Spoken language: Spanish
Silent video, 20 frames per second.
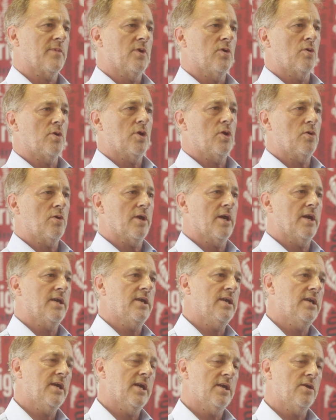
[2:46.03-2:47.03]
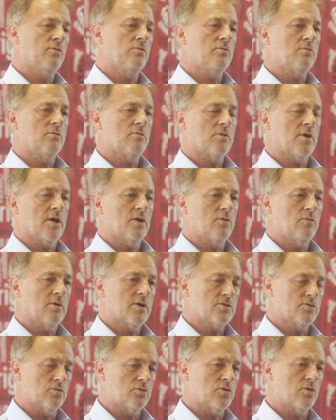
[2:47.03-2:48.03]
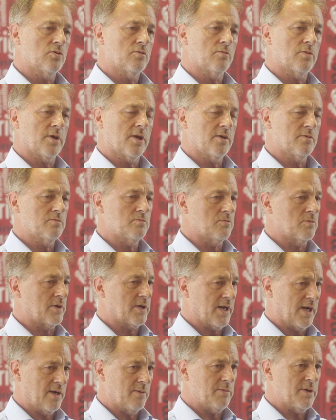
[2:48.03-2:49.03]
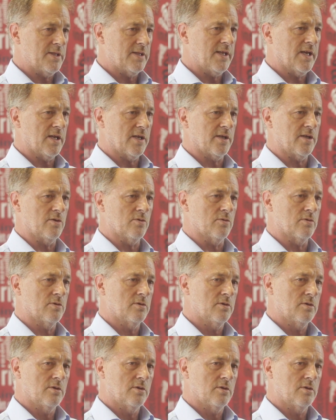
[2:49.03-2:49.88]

yo creo que ahí hay un, hay un asunto que es realmente álgido.